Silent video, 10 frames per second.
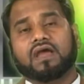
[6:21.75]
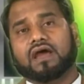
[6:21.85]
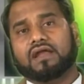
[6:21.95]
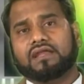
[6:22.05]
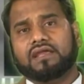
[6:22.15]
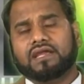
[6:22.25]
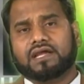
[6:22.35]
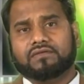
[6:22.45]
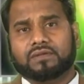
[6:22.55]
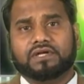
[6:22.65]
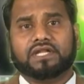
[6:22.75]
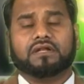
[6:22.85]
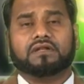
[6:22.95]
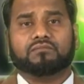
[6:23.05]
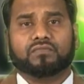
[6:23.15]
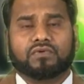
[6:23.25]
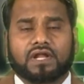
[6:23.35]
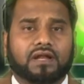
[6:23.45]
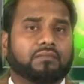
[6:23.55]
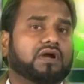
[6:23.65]
అనేక విధమైన
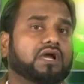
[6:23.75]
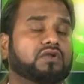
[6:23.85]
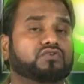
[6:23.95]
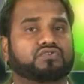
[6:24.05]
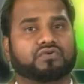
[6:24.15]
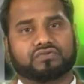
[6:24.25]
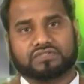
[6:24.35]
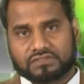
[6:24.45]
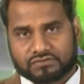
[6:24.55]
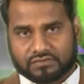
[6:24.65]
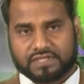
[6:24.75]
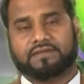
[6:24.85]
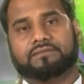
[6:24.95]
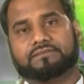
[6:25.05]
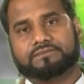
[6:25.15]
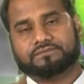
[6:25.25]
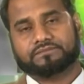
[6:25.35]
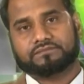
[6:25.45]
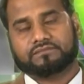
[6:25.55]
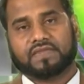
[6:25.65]
మూఢనమ్మకాలు చోటు చేసుకున్నాయి
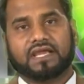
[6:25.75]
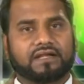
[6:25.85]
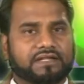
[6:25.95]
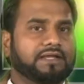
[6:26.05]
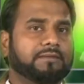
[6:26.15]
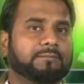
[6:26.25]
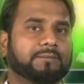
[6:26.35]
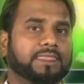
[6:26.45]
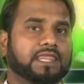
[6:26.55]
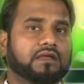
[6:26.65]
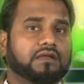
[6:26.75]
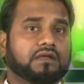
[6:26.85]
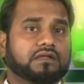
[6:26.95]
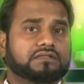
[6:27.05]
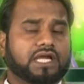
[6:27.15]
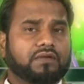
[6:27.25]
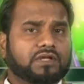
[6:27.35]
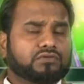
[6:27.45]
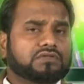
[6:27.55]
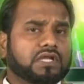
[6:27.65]
అంటే
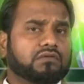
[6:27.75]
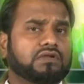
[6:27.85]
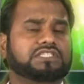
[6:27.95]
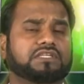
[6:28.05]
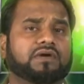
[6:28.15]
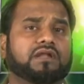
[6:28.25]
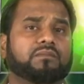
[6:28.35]
దైవదూతల గురించి మనం